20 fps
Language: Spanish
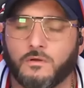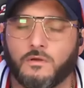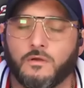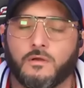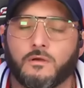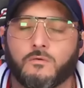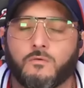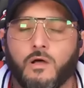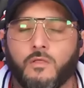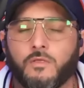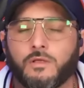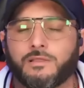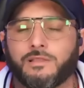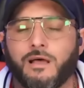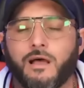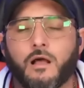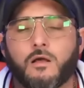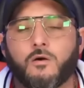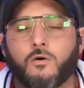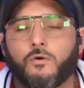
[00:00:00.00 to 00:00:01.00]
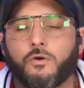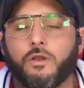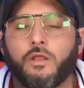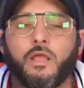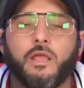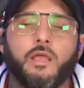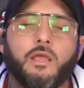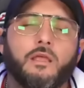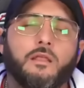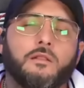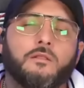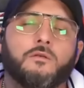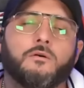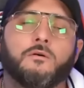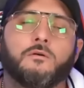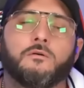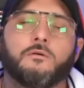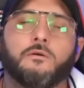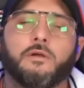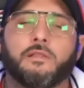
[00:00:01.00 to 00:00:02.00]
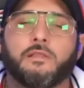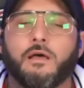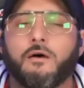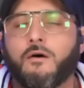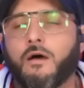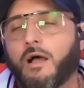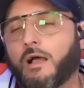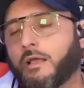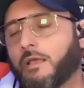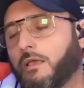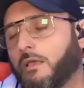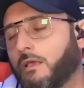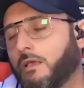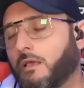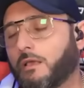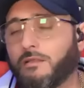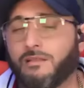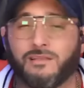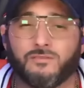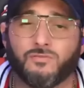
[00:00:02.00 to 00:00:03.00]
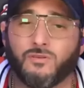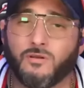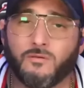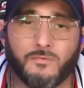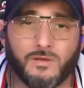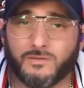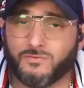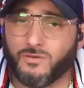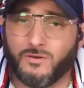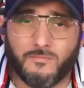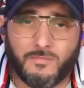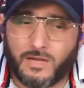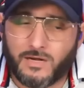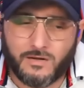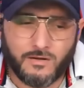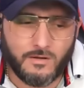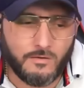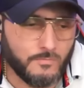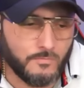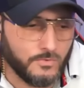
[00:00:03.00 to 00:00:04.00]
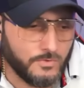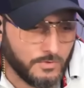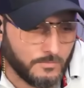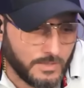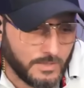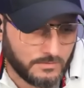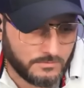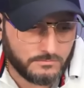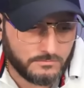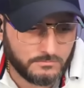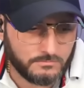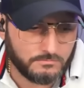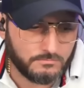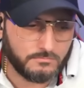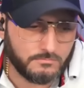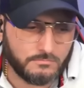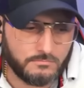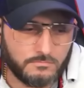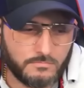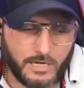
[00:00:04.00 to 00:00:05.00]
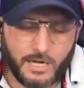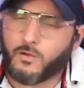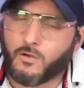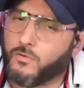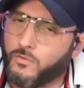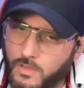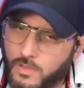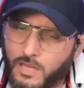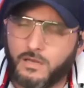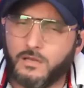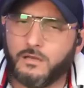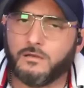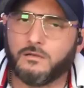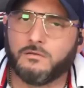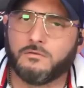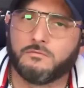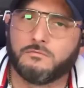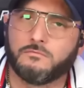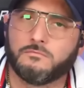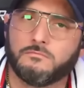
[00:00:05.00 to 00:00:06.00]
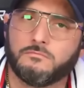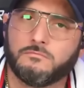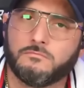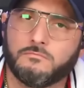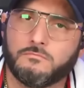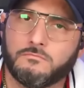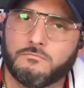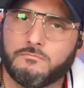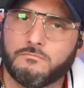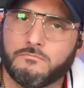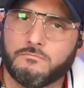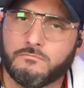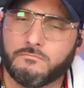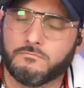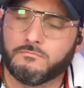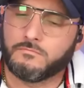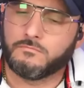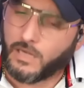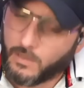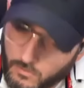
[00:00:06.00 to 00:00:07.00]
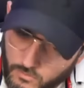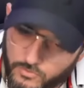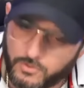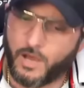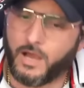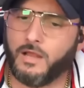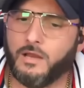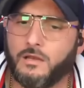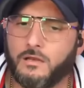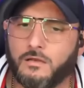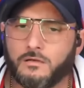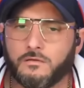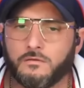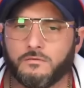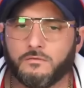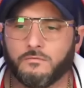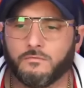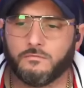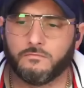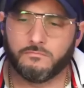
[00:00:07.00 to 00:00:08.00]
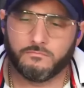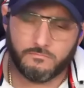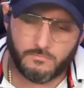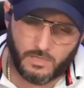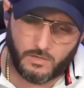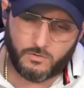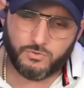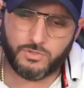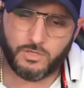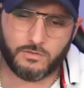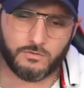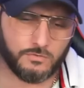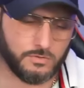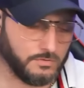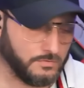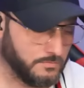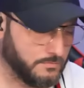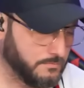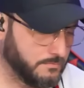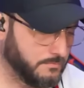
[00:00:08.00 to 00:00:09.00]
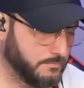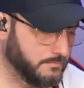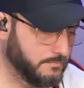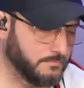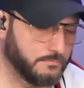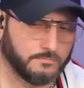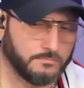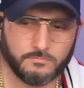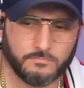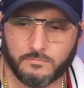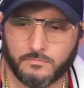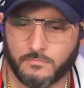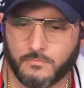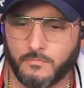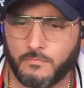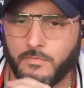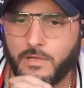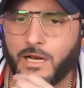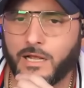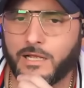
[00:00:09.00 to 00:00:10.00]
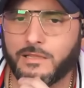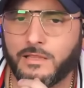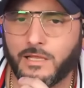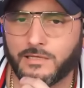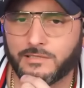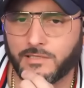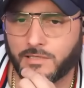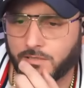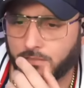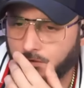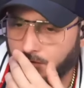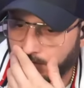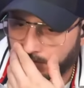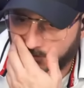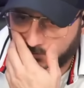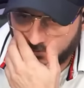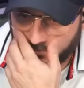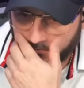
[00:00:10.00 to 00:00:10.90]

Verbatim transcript: cuando estabas corriendo, estabas aquí. Eso es lo, eso lo más rico del mundo, mamá. Recordar recordar. Escucha esto. Mira qué interesante esto.